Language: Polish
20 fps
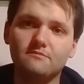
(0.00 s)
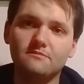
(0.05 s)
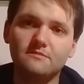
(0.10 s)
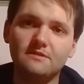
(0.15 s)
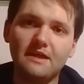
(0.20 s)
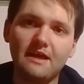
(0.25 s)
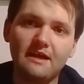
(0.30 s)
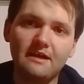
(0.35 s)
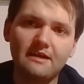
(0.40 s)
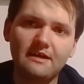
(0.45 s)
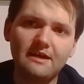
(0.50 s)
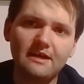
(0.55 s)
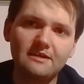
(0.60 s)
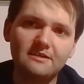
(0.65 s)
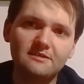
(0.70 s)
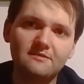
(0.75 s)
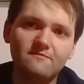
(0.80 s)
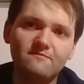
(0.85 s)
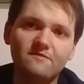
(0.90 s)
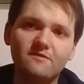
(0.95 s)
Na
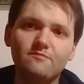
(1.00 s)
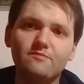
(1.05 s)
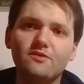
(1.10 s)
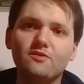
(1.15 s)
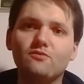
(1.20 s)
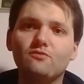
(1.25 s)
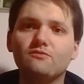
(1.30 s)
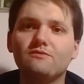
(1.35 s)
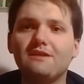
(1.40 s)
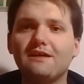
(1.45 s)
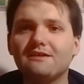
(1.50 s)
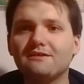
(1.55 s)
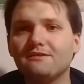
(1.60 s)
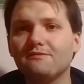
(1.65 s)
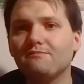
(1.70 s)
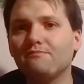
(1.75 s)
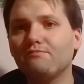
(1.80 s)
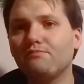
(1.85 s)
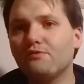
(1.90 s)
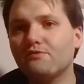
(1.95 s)
każdym filmiku,
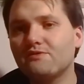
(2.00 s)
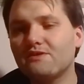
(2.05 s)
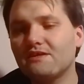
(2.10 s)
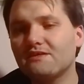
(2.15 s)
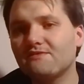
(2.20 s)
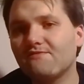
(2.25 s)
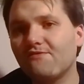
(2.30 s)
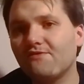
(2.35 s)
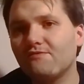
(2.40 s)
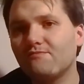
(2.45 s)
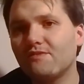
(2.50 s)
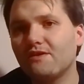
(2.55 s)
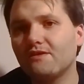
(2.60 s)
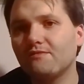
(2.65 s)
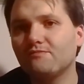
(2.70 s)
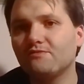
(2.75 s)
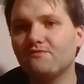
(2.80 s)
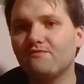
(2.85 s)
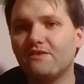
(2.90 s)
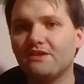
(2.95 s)
także poza swoimi
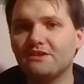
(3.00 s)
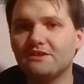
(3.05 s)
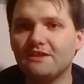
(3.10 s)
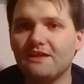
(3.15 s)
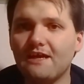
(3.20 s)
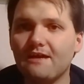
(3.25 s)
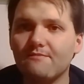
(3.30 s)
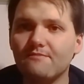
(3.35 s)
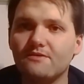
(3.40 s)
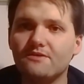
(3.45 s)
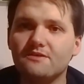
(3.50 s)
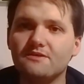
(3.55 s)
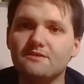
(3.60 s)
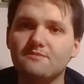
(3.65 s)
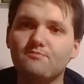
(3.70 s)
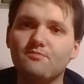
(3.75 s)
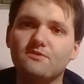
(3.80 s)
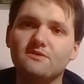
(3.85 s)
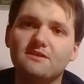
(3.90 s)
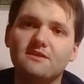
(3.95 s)
jakimiś wrażeniami,
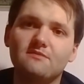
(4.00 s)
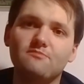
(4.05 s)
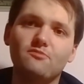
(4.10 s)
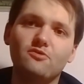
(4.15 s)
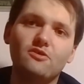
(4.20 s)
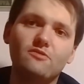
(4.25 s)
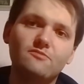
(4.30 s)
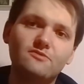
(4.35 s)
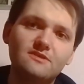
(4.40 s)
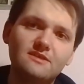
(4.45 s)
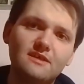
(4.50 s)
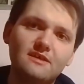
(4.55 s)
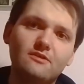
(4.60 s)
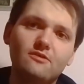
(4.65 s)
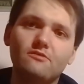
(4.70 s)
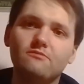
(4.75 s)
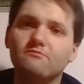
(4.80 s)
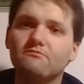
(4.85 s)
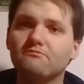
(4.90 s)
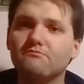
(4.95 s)
poza moją
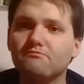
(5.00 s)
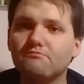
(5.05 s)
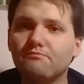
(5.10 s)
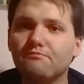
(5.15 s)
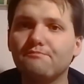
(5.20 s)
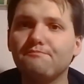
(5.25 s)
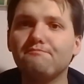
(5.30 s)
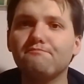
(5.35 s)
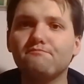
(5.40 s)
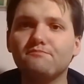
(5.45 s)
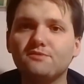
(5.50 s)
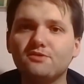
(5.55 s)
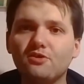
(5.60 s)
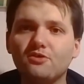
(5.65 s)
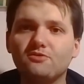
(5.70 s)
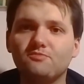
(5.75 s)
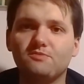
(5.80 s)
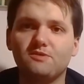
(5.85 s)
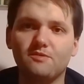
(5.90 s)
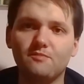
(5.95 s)
oceną,
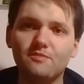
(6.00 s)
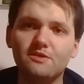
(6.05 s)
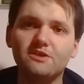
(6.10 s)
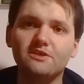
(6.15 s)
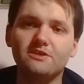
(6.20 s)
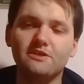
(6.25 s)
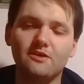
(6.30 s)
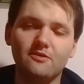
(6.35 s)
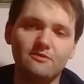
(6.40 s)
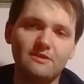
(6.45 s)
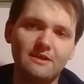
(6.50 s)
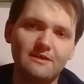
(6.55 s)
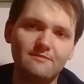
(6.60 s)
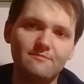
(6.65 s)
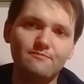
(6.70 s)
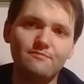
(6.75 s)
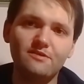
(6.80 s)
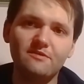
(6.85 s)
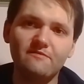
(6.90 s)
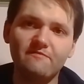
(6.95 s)
coś przybliżę o
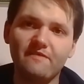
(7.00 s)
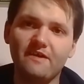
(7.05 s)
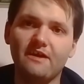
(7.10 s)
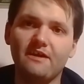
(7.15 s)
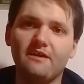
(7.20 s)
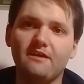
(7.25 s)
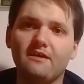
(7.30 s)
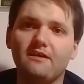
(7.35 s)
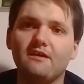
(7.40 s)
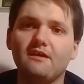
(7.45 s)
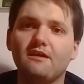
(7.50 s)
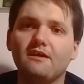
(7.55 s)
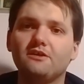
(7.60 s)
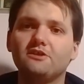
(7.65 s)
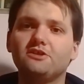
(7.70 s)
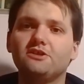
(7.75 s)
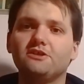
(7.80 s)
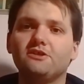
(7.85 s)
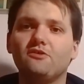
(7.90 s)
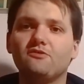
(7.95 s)
danym piwie
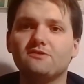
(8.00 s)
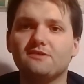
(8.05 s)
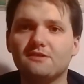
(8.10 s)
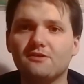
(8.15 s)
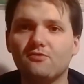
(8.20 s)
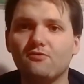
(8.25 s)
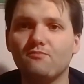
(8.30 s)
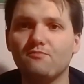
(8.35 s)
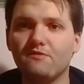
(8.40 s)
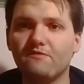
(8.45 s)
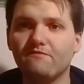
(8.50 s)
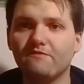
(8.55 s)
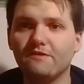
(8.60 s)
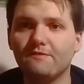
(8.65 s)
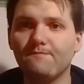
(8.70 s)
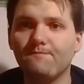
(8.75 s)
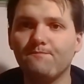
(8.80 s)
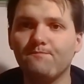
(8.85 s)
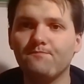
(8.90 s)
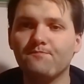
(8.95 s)
czy o stylu
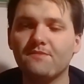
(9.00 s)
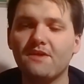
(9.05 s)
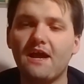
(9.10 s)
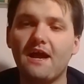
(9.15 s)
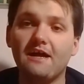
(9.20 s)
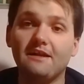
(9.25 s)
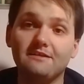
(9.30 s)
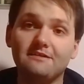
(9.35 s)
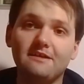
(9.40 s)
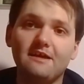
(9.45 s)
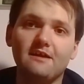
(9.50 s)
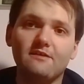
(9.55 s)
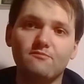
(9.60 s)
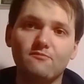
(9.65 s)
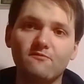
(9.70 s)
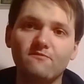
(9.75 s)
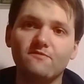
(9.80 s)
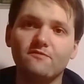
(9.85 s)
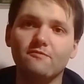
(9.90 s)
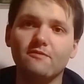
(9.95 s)
piwnym, ale tak jak
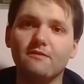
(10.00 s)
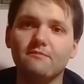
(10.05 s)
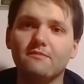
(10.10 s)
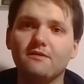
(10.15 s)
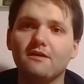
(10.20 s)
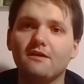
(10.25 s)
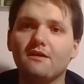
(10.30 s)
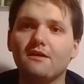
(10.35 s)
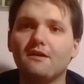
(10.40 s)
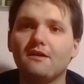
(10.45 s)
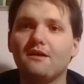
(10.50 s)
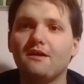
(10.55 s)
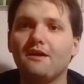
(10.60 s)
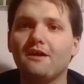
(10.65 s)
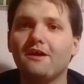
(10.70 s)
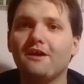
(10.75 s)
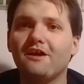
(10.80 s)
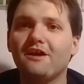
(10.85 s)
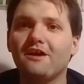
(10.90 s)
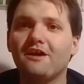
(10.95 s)
mówiłem,
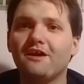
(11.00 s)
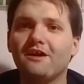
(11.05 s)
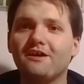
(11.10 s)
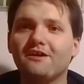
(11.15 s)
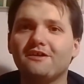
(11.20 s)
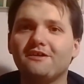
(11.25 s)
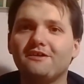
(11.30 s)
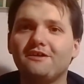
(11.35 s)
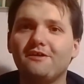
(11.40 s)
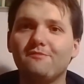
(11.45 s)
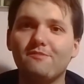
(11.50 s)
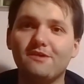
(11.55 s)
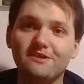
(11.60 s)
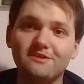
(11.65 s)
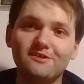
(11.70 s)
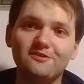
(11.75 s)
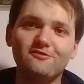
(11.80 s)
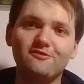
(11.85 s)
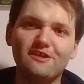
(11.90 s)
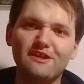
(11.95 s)
e, nie
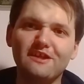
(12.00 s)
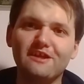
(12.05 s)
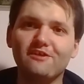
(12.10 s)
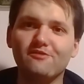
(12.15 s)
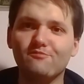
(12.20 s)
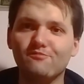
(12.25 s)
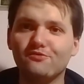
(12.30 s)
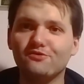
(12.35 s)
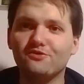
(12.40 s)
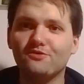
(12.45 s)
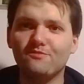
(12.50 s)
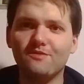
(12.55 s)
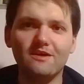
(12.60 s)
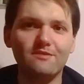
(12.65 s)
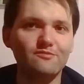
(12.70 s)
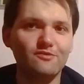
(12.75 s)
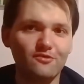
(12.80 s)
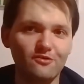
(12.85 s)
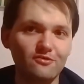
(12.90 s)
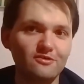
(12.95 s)
będzie to na takim poziomie,
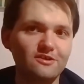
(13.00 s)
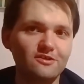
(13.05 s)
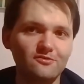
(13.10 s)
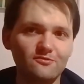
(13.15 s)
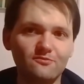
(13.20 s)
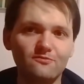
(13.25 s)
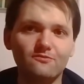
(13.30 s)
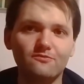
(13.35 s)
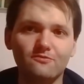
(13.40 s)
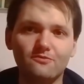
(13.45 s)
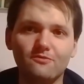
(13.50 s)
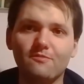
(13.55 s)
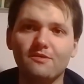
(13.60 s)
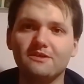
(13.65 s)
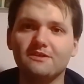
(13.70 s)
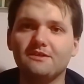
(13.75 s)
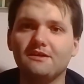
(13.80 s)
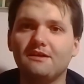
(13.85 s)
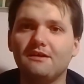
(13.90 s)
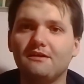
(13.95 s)
jakby chociaż u
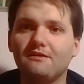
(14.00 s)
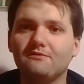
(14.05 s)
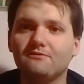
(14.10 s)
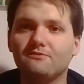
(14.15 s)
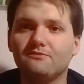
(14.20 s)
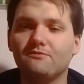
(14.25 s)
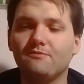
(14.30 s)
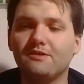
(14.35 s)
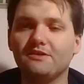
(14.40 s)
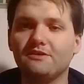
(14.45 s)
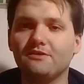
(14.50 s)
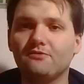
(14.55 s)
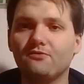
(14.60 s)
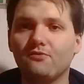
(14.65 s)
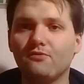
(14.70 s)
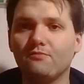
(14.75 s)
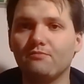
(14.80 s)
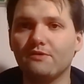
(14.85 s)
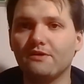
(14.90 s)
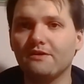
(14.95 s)
Tomasza, u Tomasza
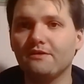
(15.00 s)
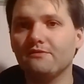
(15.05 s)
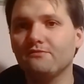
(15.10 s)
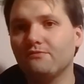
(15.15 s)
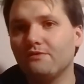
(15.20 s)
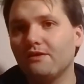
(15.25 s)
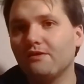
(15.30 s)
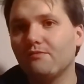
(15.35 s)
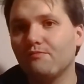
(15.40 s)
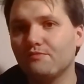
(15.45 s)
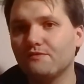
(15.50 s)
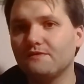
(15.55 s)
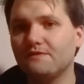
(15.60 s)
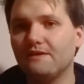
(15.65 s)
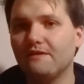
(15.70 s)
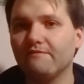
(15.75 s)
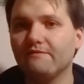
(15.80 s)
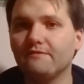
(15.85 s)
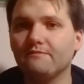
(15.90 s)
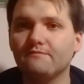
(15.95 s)
Koopery, którego
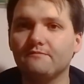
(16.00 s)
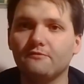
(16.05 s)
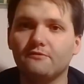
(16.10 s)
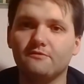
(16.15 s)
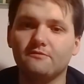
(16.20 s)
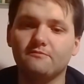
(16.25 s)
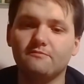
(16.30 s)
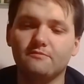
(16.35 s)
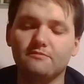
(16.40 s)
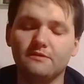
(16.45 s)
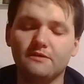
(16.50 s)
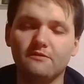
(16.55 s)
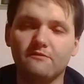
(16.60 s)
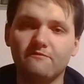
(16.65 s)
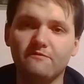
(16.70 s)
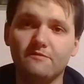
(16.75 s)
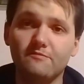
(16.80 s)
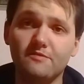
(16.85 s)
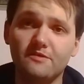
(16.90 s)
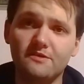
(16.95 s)
pozdrawiam, bo jego
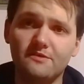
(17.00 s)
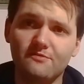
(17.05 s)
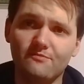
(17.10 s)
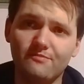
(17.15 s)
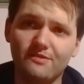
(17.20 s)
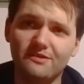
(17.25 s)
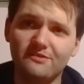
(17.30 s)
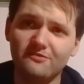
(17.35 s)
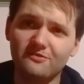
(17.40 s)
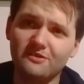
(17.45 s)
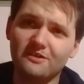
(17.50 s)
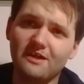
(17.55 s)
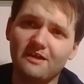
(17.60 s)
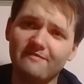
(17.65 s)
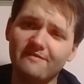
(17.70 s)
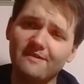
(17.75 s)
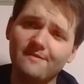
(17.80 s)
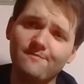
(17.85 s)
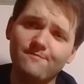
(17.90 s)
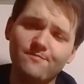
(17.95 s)
filmiki są bardzo
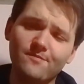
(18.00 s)
ciekawe.